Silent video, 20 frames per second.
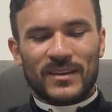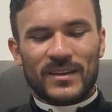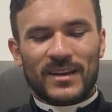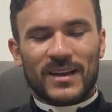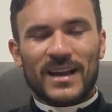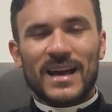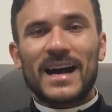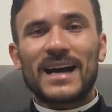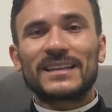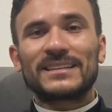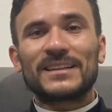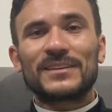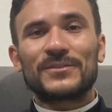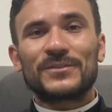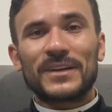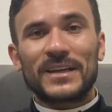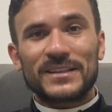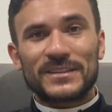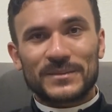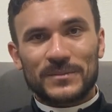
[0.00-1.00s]
cada
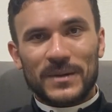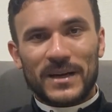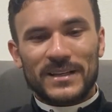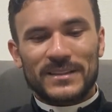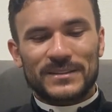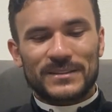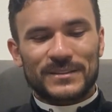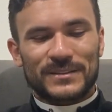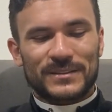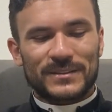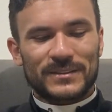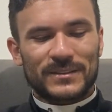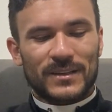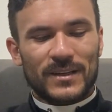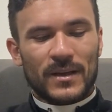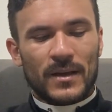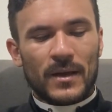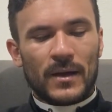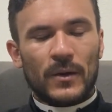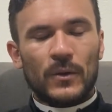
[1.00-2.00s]
vez mais.
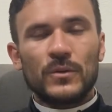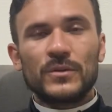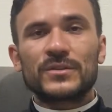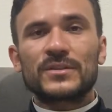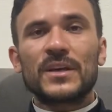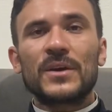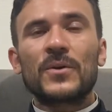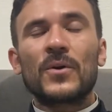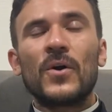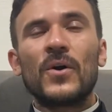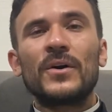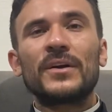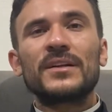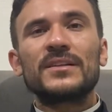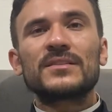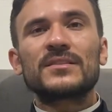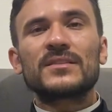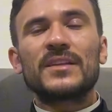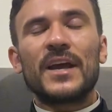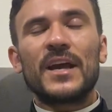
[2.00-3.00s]
O Senhor
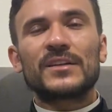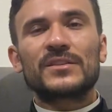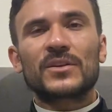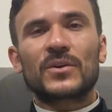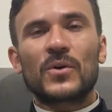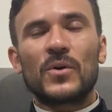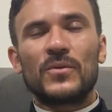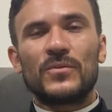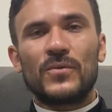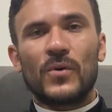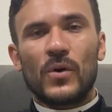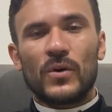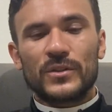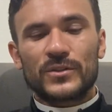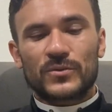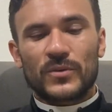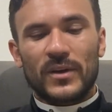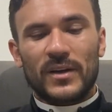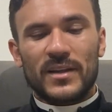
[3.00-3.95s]
esteja convosco, Ele